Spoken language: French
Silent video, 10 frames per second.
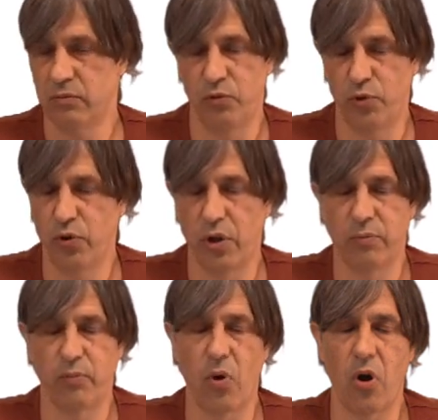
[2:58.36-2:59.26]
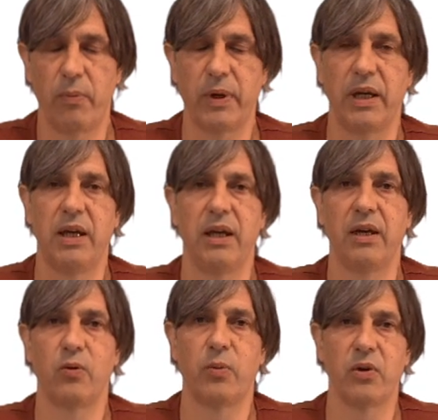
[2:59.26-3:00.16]
du code propre
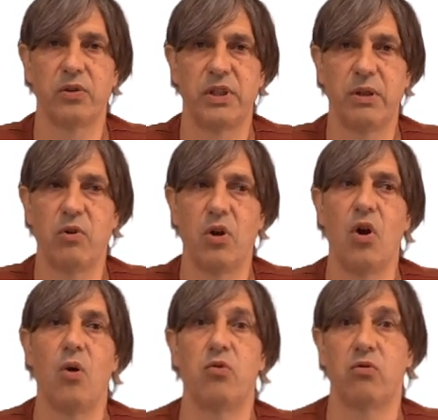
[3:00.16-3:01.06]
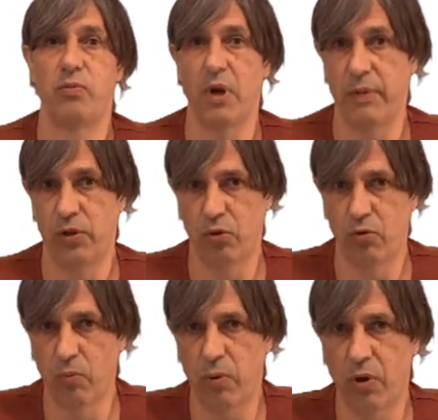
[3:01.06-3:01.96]
et compréhensible, pour vous permettre de
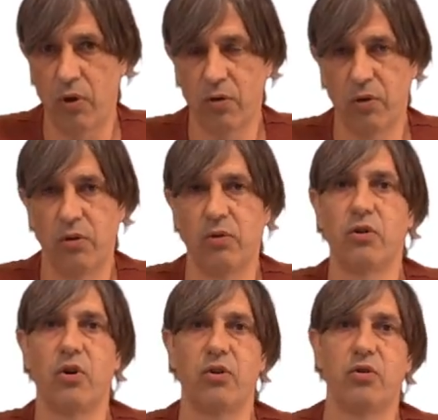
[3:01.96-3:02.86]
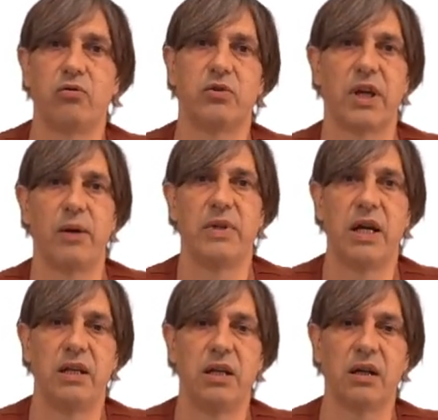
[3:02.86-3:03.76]
comprendre le code que vous serez
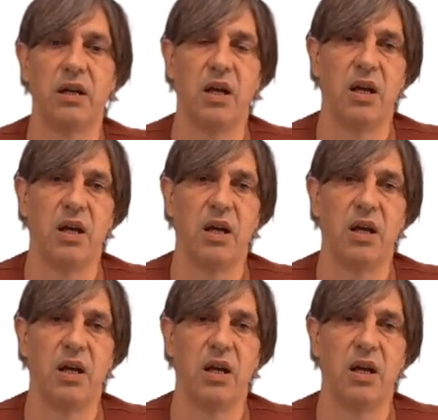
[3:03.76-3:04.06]
amené à lire,